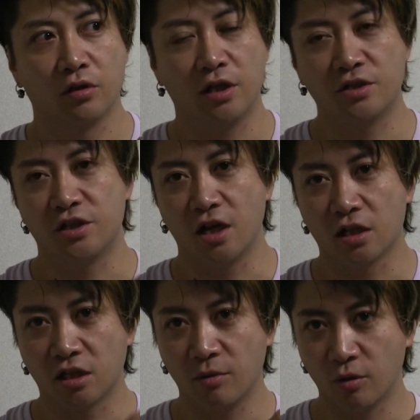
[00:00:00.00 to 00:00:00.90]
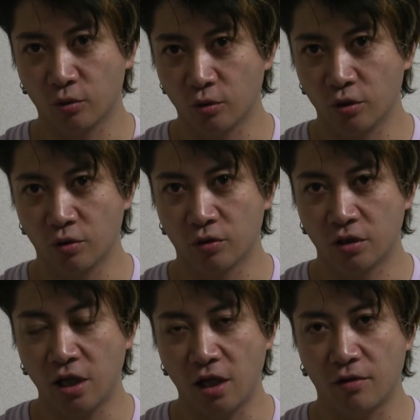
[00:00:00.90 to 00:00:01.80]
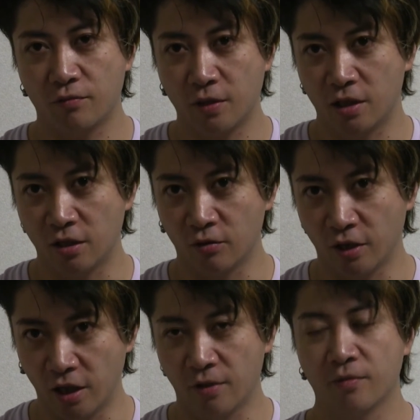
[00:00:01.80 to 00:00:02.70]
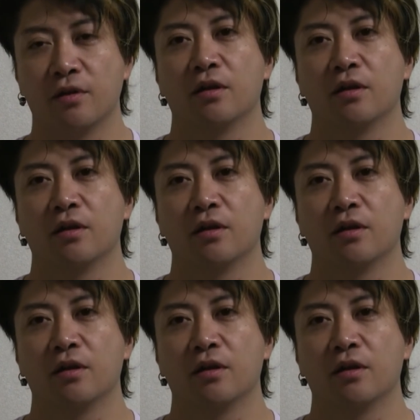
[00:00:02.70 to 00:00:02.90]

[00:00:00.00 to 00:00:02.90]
レンジで温めることによって増えてるので、